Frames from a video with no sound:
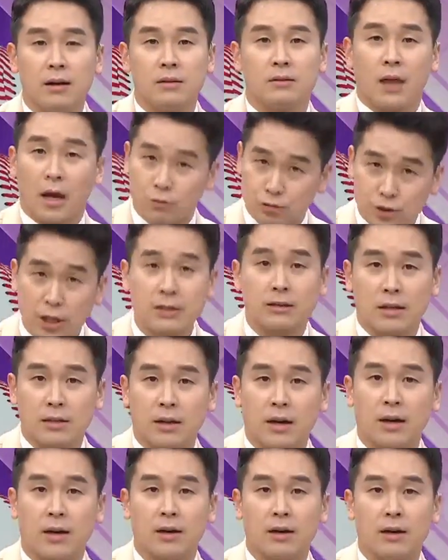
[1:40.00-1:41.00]
대구
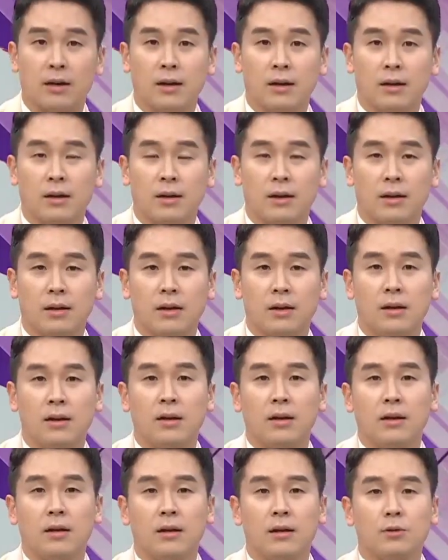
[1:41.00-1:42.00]
사태다.
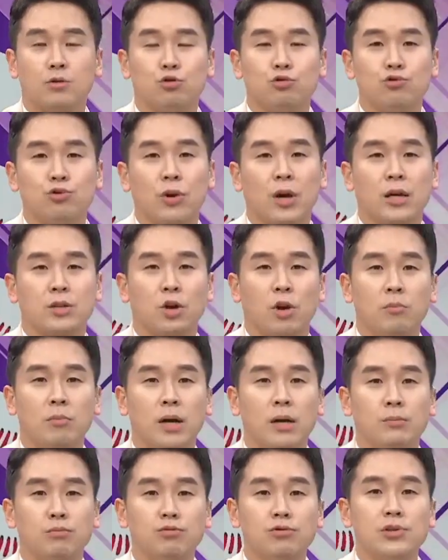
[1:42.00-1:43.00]
중국에
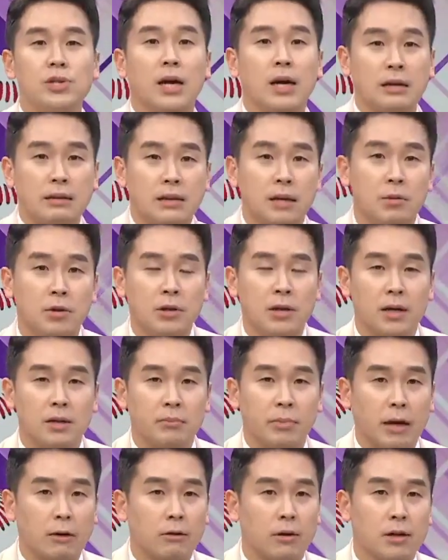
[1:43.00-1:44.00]
정말 문제가 있다면이라는
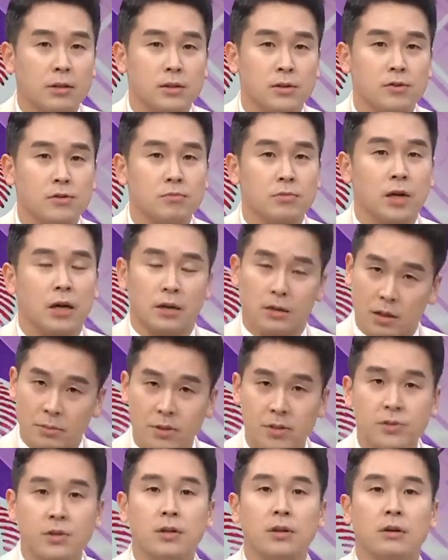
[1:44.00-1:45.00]
발언까지 했습니다.
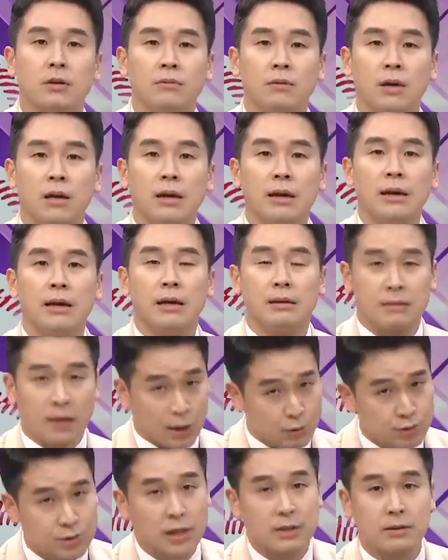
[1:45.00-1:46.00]
그러면서 이건
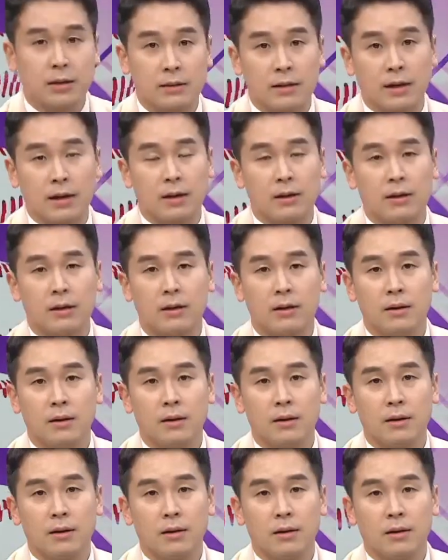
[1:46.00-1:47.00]
대구 사태다.
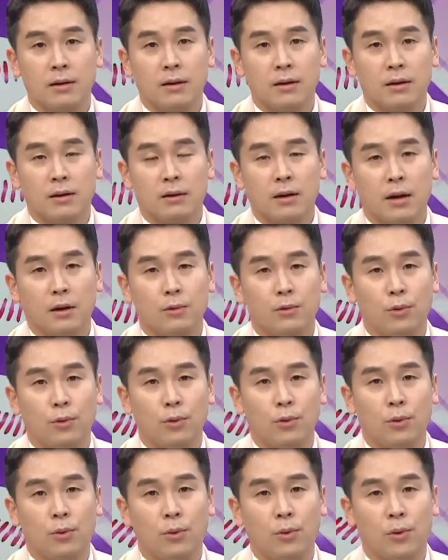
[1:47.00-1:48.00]

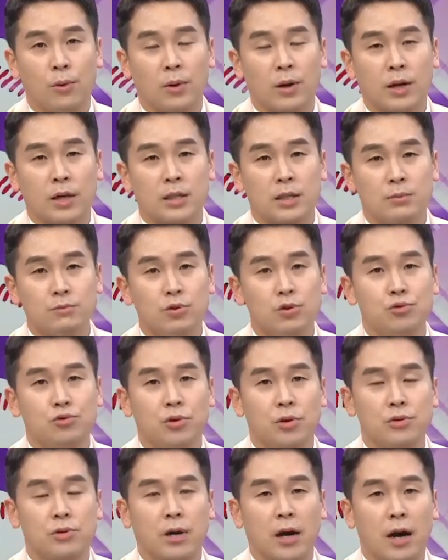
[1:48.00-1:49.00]
라고 힘을
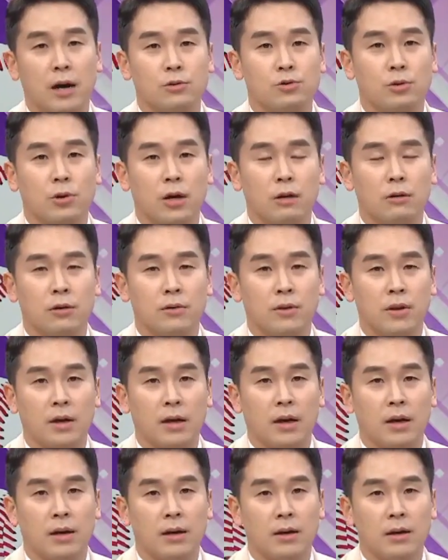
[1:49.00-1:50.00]
주어서 강조를 한
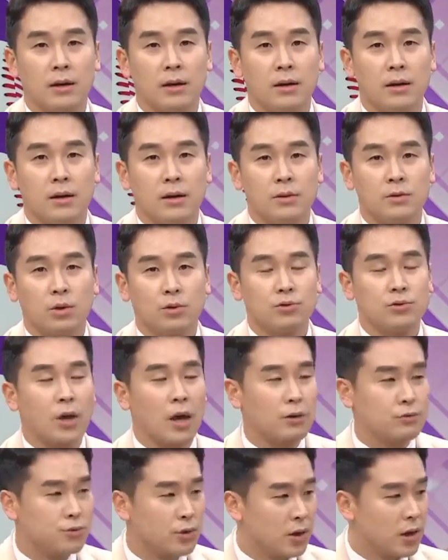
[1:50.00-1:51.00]
건데 저도
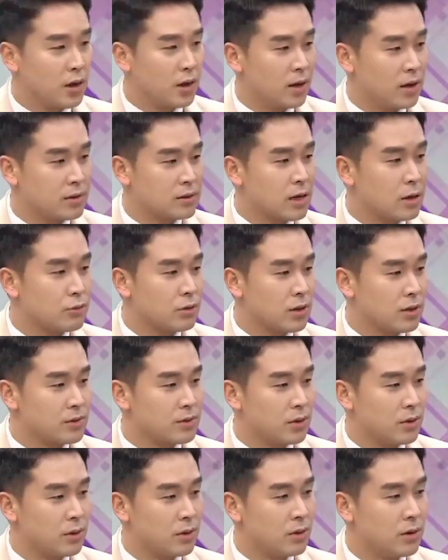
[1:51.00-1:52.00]
대구의
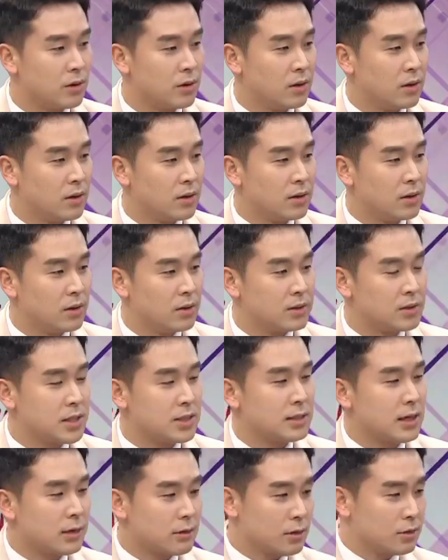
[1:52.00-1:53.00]
사위라서 제
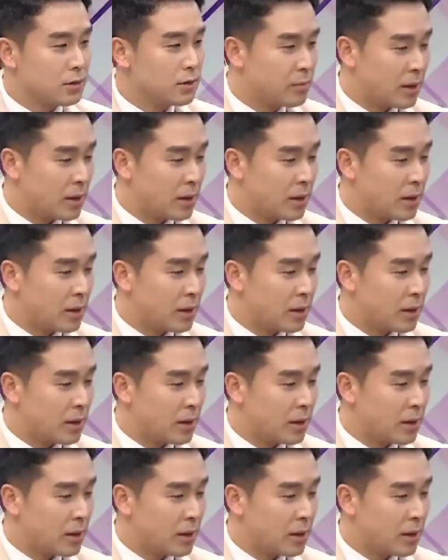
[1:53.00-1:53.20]
사견을